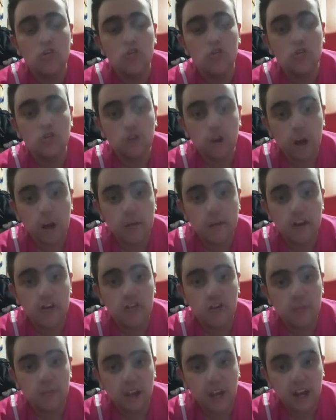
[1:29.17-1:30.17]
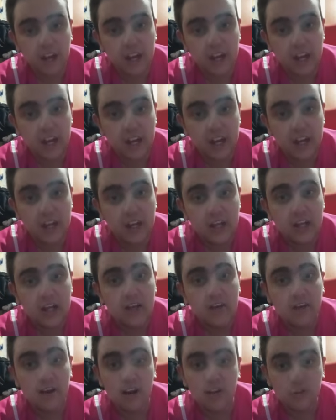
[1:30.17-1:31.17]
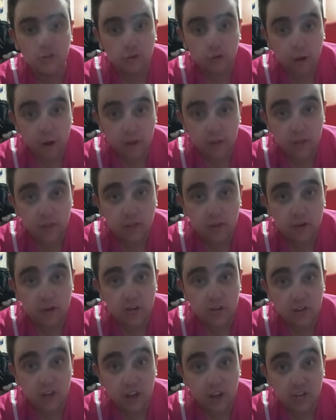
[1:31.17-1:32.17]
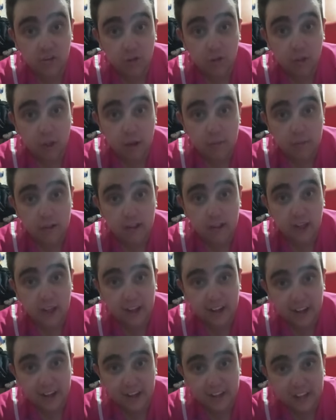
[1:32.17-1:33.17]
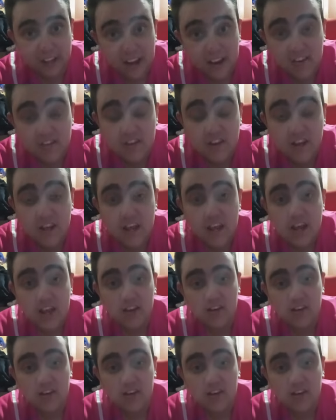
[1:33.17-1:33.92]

Suscribiros a mi canal, que la suscripción es totalmente gratis.